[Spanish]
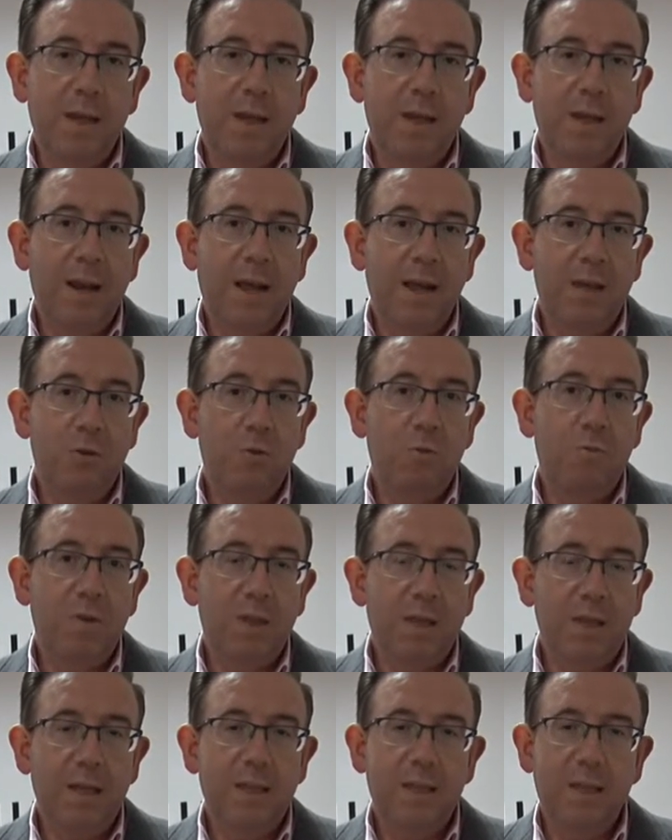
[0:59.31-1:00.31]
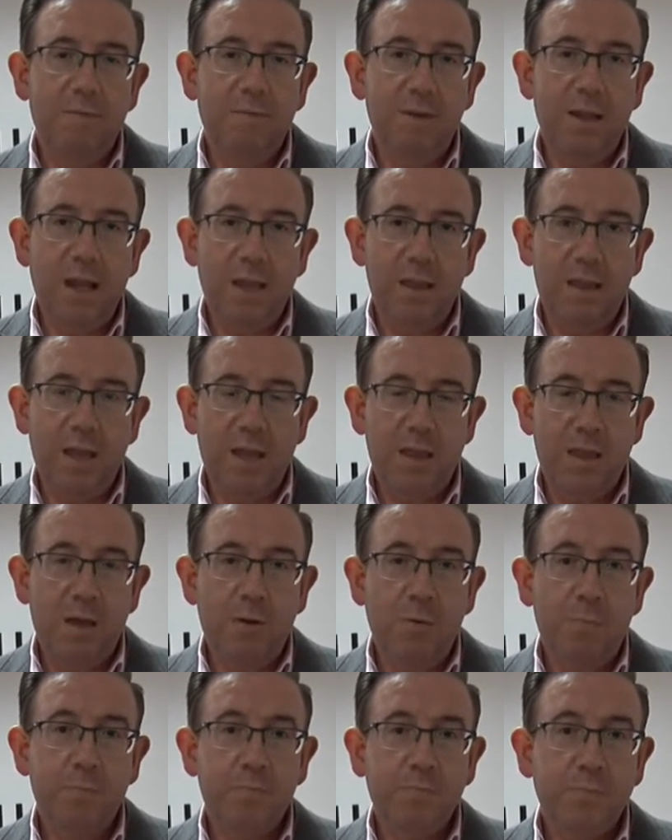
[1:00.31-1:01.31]
y de la insuficiente
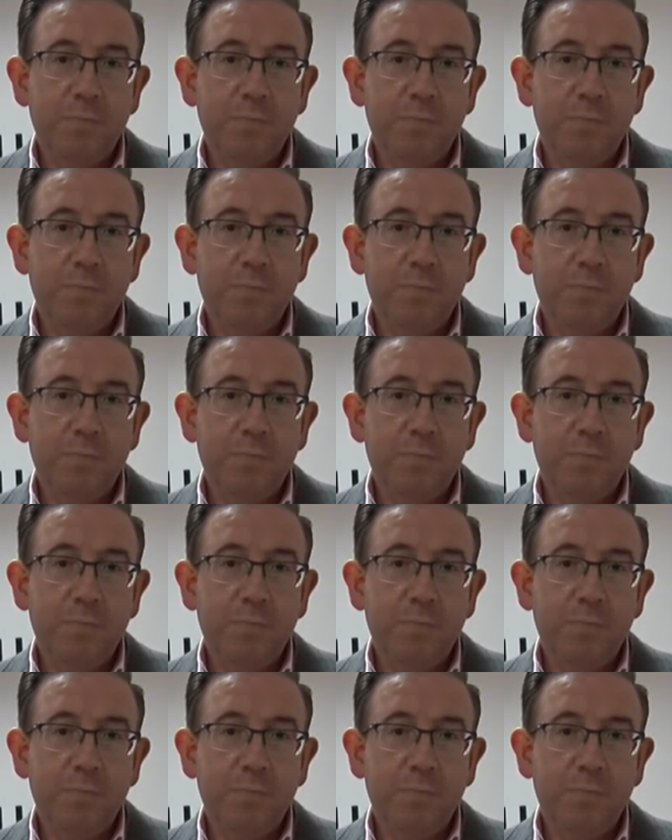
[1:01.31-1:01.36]
financiación